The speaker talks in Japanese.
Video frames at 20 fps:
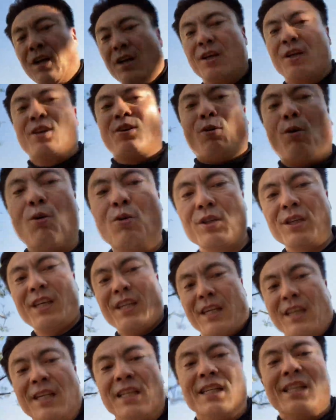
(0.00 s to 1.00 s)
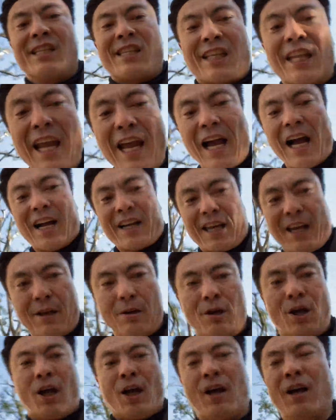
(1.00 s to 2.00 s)
ようにしてあげる。
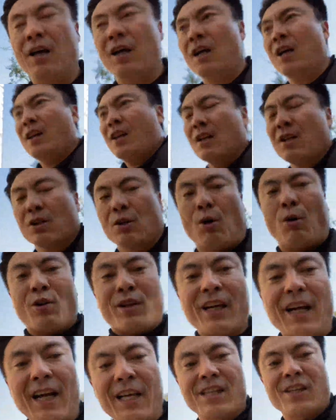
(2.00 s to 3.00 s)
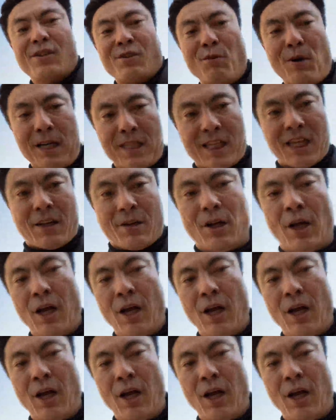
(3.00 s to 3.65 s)
とりあえず言わせる。